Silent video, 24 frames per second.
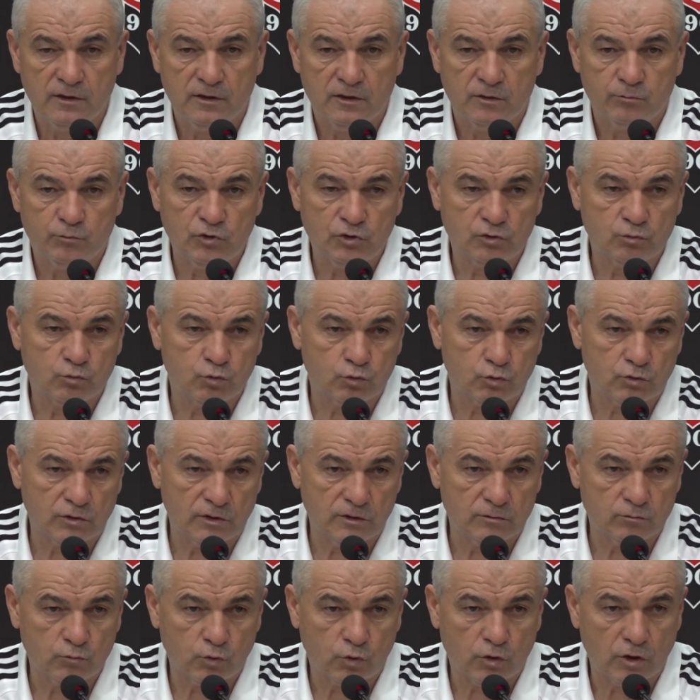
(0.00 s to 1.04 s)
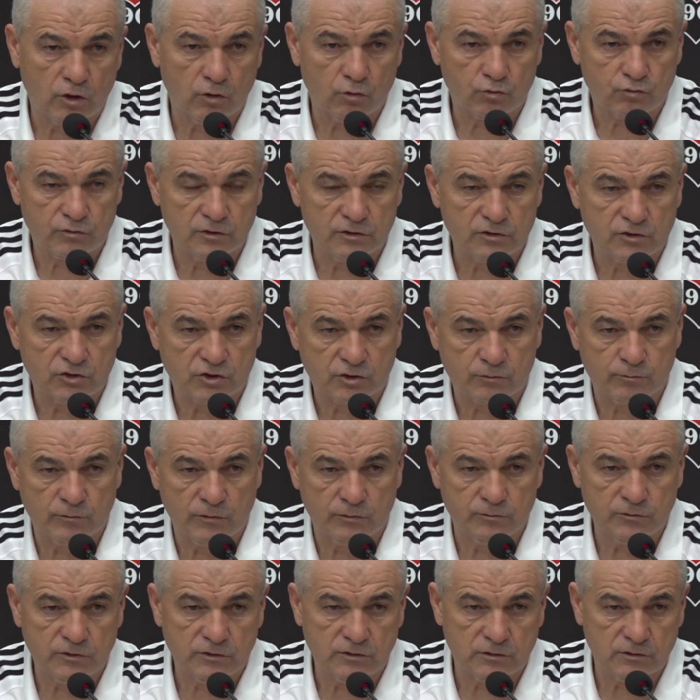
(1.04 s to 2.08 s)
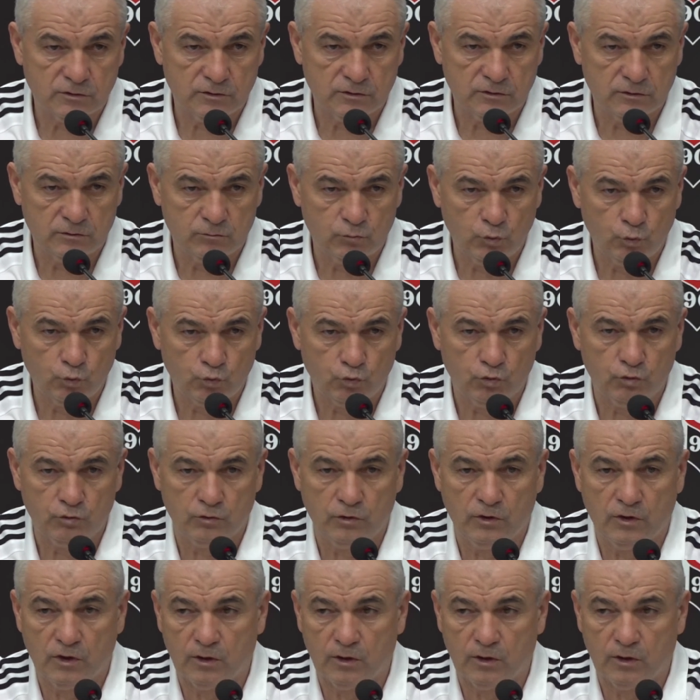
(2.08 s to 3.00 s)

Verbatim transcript: biz buradan bu kaostan çıkmamız e, mümkün değil.